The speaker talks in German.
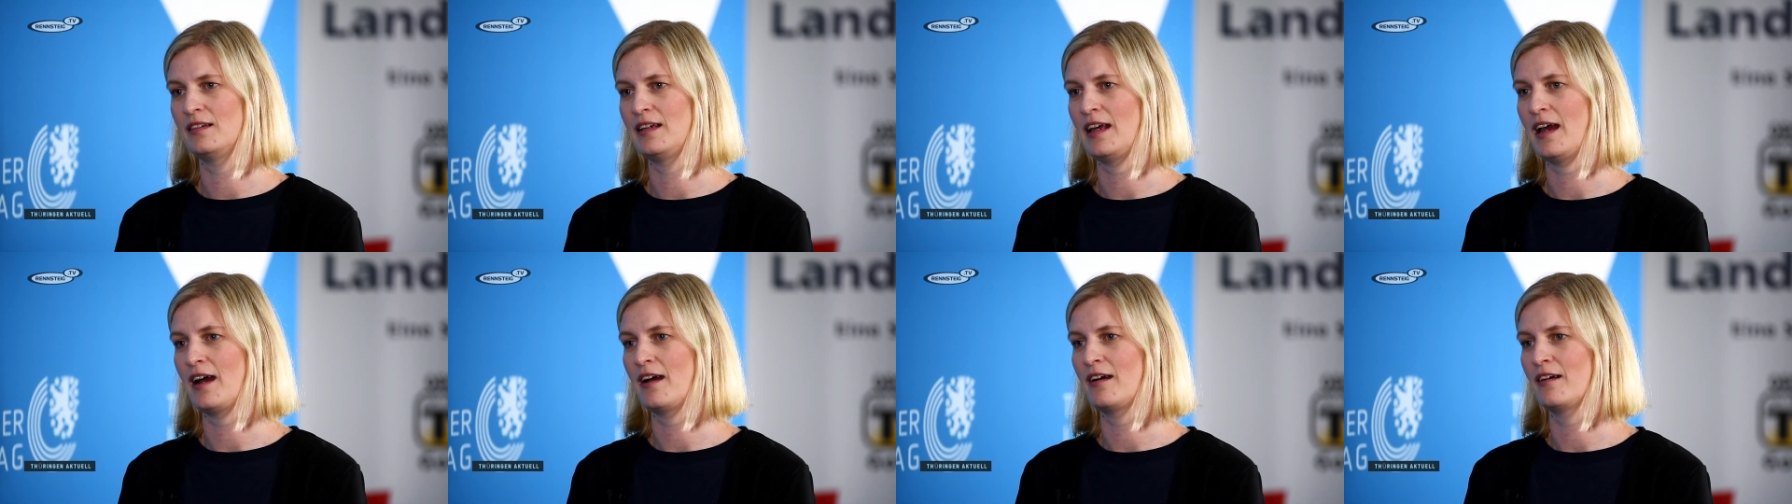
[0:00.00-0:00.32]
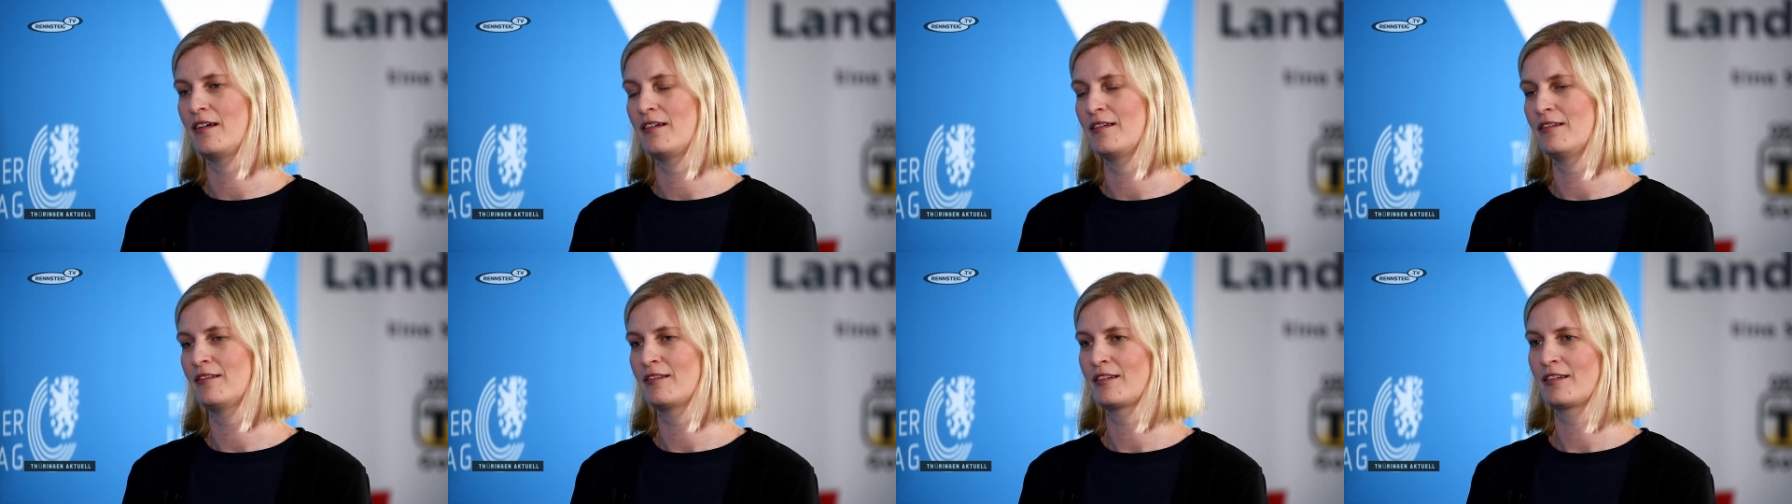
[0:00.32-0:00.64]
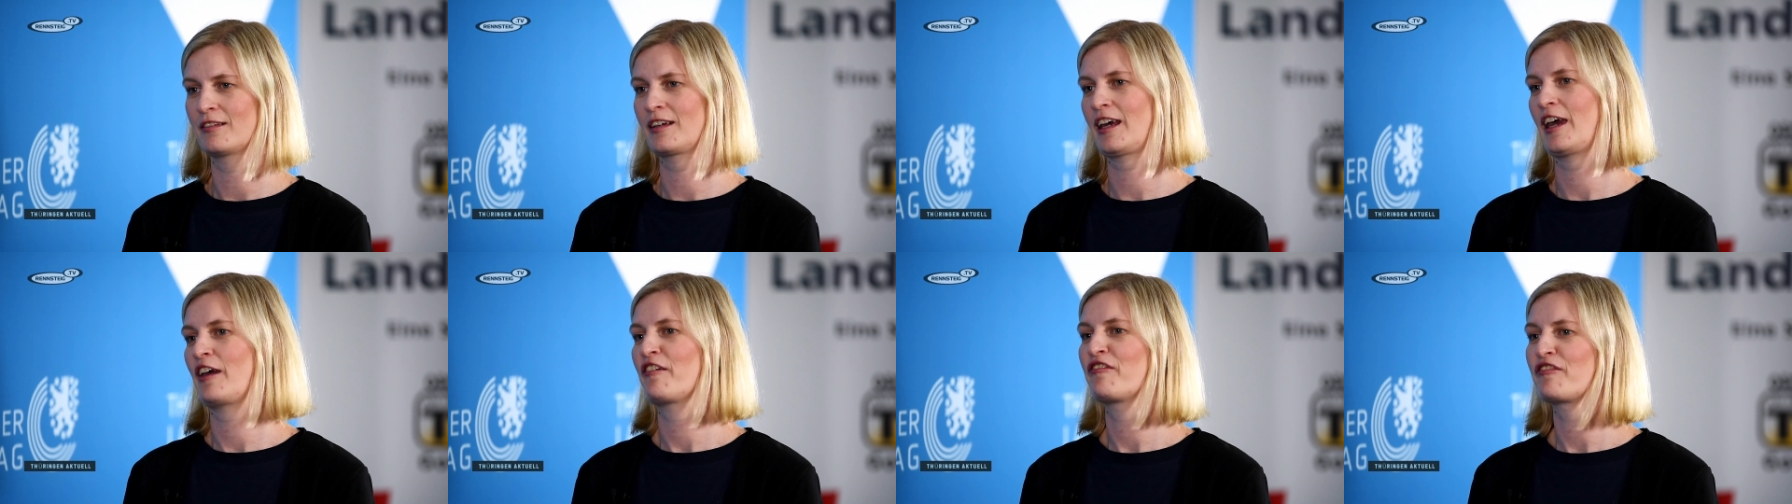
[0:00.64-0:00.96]

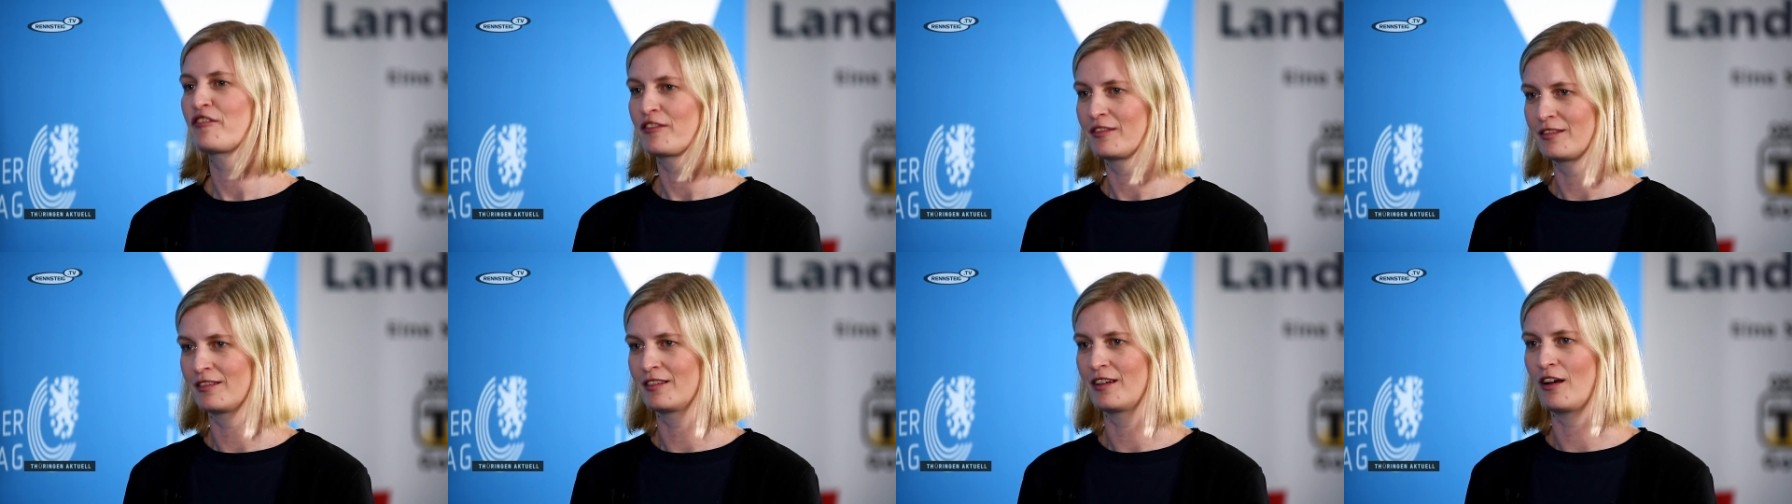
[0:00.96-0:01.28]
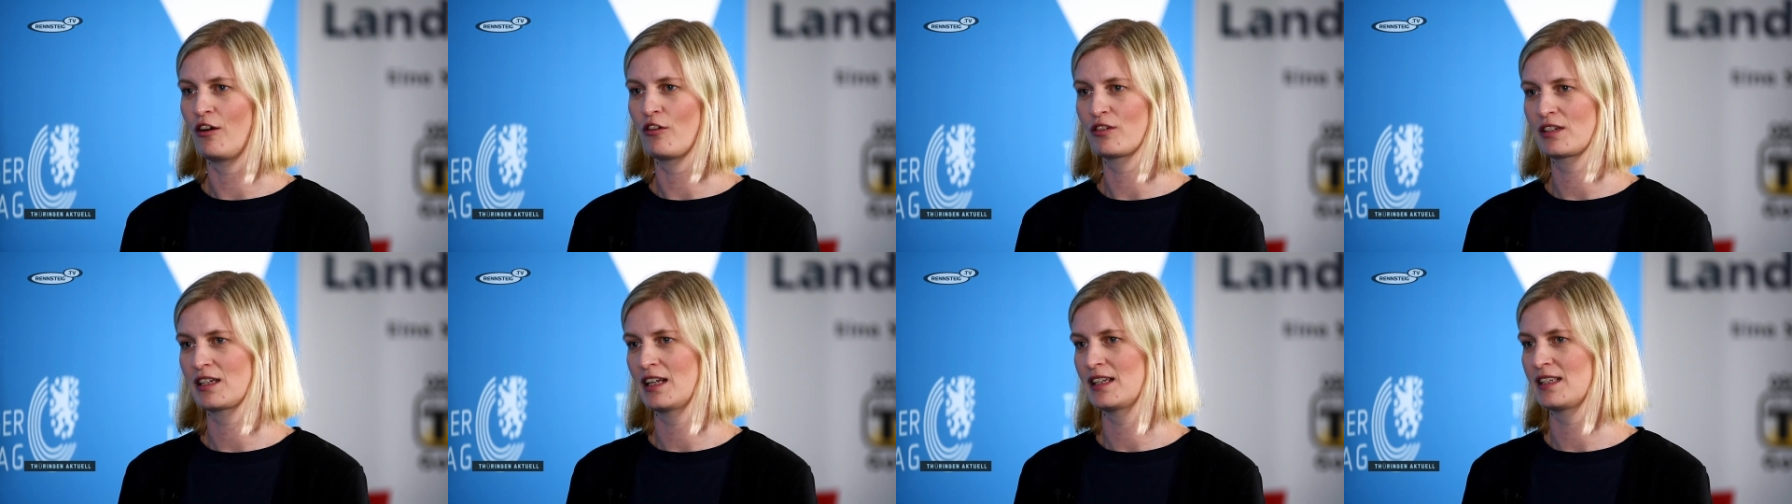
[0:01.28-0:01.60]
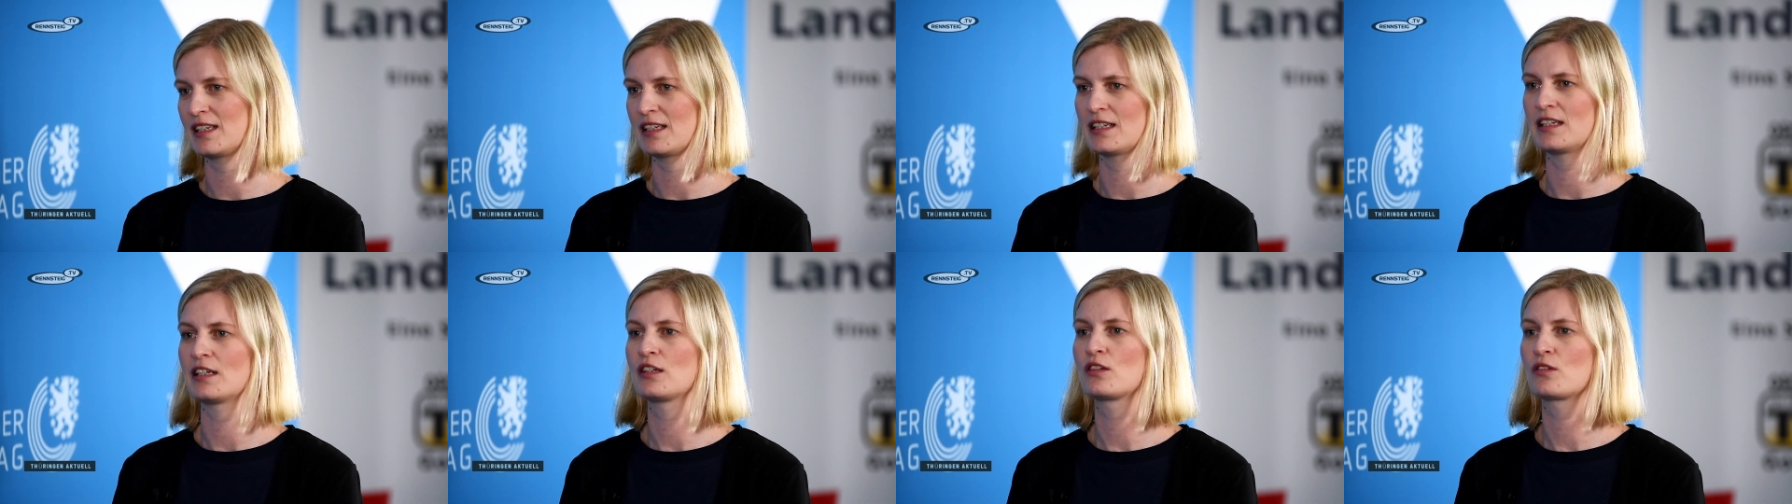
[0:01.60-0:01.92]
Lehrkräften auch
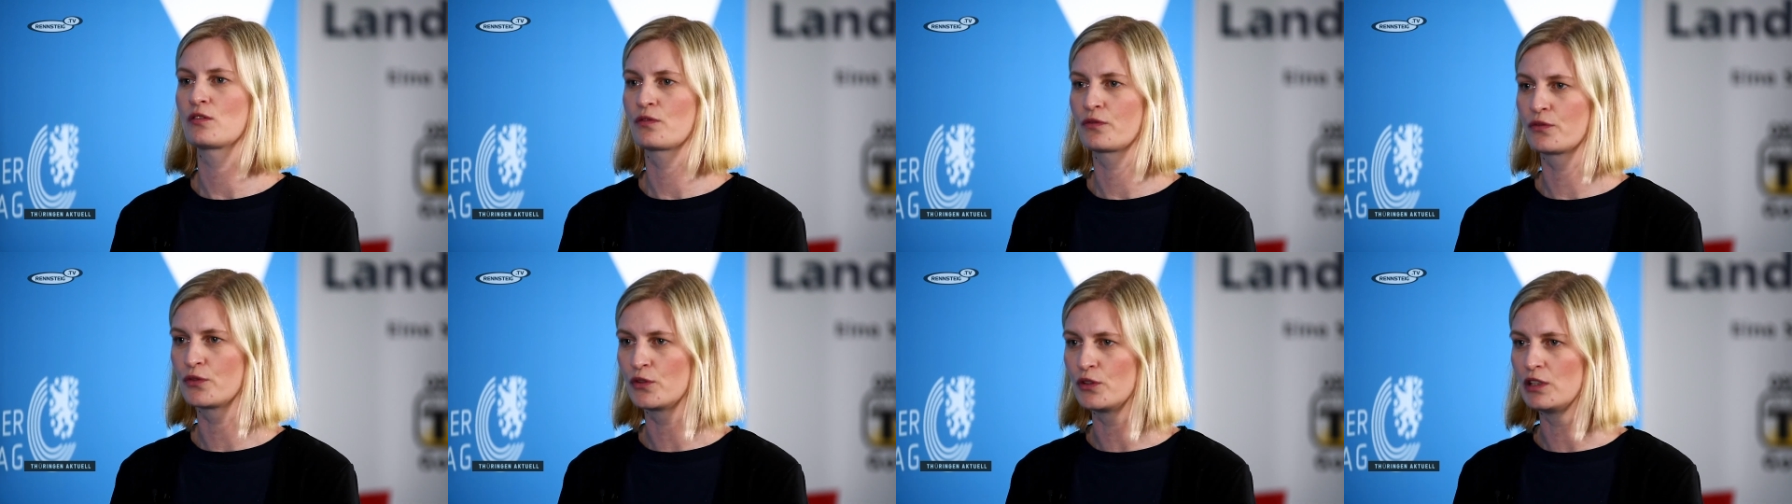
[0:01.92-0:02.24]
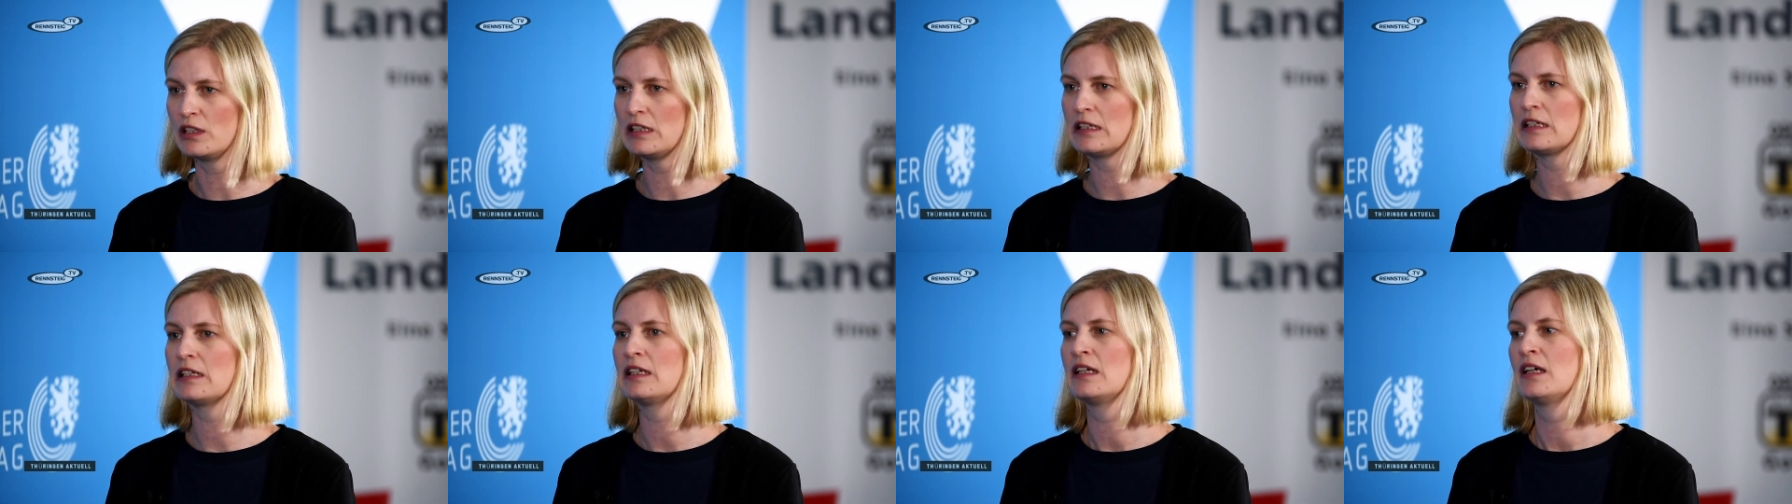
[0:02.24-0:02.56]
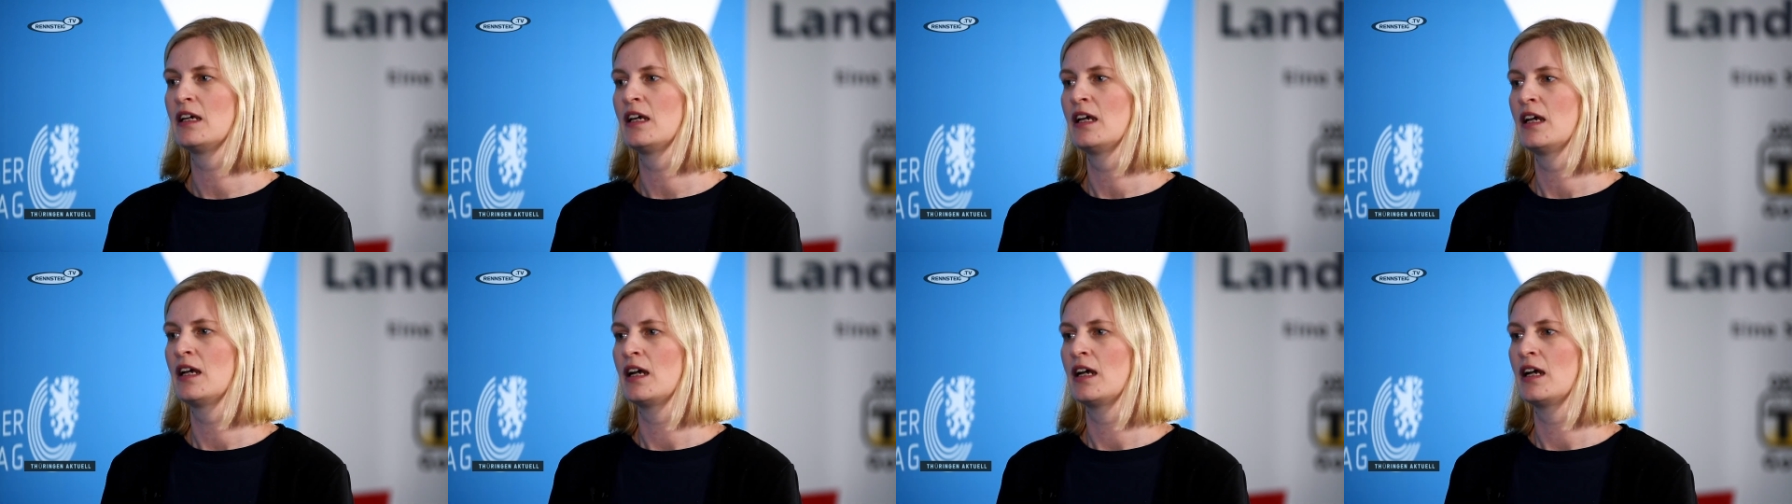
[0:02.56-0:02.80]
tatsächlich zu füllen.